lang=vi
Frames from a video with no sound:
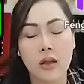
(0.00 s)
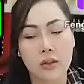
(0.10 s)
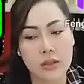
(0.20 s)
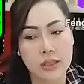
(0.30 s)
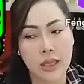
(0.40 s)

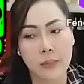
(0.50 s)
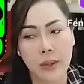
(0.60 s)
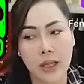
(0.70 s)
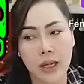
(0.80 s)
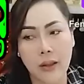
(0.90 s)
đời xa
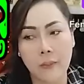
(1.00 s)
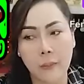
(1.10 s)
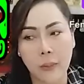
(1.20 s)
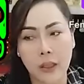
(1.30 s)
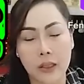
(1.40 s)
pe khác
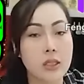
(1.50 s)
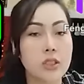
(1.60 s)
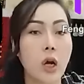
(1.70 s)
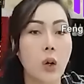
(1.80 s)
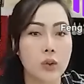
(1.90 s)
dương
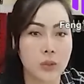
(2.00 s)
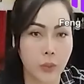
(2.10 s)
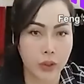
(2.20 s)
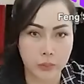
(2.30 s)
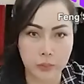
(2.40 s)
chồng cho
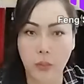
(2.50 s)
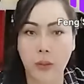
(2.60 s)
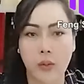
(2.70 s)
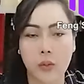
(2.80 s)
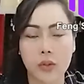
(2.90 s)
mùi nâng
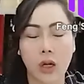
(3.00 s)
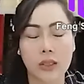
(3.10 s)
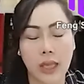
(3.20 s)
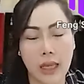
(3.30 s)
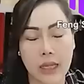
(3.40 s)
po u thọ
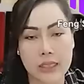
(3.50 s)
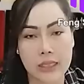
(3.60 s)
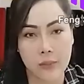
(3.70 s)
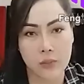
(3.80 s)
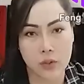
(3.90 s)
tha chăn
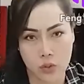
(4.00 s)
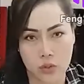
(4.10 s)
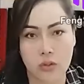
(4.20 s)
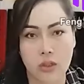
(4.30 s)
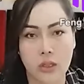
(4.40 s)
nằm chuột
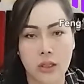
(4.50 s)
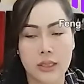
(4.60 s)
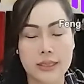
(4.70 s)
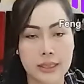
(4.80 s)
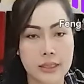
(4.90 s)

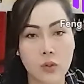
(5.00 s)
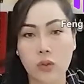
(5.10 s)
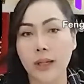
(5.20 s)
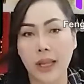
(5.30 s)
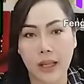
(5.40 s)
trang
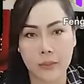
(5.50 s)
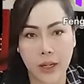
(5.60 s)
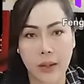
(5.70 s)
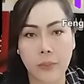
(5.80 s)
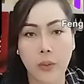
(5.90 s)
chuột mình ai
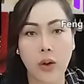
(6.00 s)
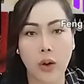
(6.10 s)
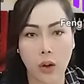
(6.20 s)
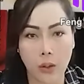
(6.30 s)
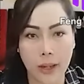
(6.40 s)
prao po cả
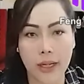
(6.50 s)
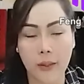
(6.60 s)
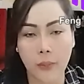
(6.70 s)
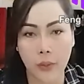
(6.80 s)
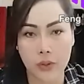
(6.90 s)
hòm bàn
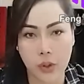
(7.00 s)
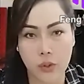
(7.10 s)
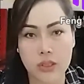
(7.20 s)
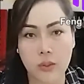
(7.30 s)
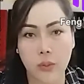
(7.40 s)
này phủ
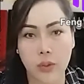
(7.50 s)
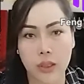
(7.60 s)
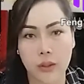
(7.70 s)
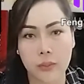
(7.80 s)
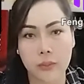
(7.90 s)
chồng cho mùi
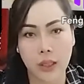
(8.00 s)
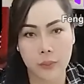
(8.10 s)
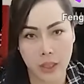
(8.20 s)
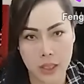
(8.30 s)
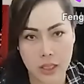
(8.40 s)
nâng thịt
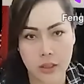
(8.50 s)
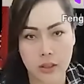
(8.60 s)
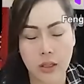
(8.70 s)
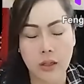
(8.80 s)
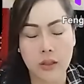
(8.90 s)
phừng
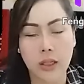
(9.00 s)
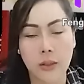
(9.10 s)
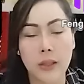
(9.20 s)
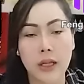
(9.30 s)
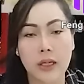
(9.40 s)
thịt
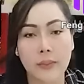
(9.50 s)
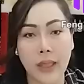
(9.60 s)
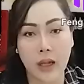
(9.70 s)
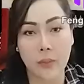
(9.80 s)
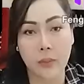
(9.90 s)
phừng đầm
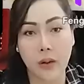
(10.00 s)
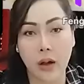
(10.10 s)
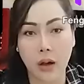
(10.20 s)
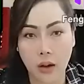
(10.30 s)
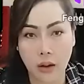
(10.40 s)
nàng ai po cả
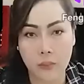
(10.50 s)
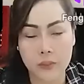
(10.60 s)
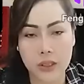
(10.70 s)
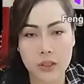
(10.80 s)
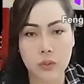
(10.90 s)
hòm
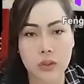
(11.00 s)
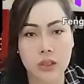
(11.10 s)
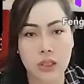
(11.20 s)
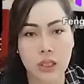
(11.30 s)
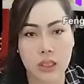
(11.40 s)
trang chuột cứ
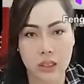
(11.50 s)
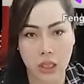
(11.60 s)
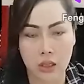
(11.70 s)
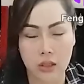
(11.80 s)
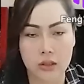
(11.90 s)
thịt tật
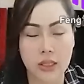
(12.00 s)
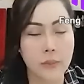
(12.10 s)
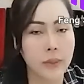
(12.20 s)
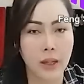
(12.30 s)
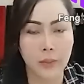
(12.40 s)
chẳng
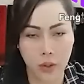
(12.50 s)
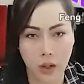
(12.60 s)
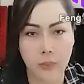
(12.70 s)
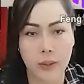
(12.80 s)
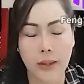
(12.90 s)
prao po cả
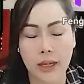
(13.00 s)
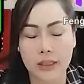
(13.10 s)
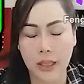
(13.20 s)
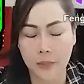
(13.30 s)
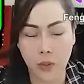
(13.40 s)
hòm mặt bàn
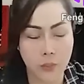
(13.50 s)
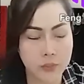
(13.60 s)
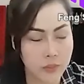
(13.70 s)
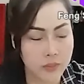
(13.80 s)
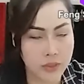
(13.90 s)
tay po
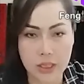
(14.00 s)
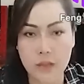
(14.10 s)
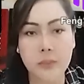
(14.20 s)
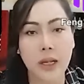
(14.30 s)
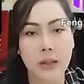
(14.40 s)
xem xem
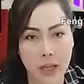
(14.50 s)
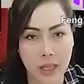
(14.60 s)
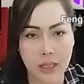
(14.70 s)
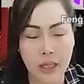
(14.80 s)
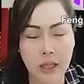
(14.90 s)
cứ prao
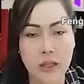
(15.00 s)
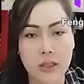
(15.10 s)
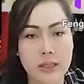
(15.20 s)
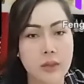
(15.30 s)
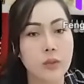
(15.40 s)
bàn á
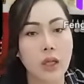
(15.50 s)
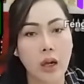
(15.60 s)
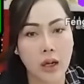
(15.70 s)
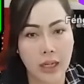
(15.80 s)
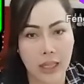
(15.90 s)
trang u thọ
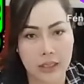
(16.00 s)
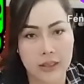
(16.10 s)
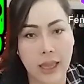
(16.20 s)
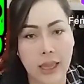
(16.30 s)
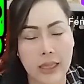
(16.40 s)
hòm cái này
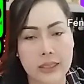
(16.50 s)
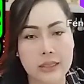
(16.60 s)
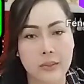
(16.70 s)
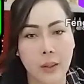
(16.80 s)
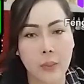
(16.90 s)
nâng đài trang
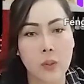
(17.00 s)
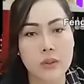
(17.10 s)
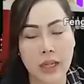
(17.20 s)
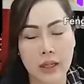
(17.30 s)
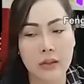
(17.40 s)
sập rập con
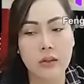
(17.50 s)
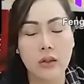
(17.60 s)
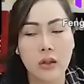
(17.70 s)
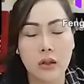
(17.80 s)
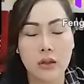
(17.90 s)
cháu
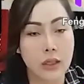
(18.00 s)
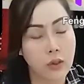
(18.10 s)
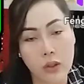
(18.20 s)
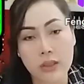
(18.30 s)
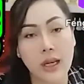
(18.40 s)
đại
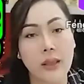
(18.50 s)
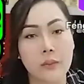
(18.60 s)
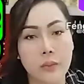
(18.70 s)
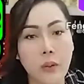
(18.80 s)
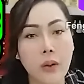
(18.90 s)
cọt sờ lạnh
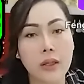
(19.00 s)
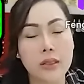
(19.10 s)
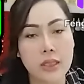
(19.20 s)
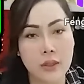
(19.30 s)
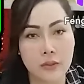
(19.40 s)
po
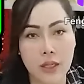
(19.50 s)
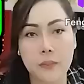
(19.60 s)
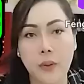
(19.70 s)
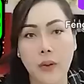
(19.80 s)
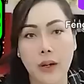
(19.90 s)
chia viên
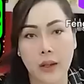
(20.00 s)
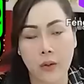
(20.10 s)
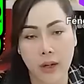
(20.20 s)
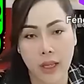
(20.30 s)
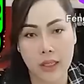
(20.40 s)
po đại
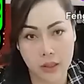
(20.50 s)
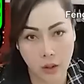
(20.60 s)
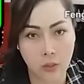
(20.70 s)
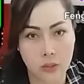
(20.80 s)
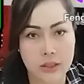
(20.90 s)
khuôn ai
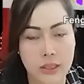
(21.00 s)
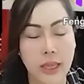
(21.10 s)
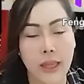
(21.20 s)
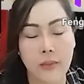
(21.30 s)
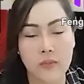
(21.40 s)
chồng trắng
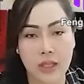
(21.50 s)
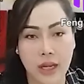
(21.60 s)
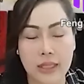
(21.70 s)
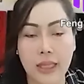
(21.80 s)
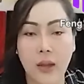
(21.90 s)
ham sờ
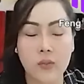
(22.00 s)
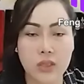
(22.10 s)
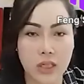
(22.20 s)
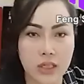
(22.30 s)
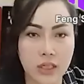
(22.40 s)
lạnh ham
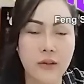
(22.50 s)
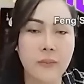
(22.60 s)
chơi rớ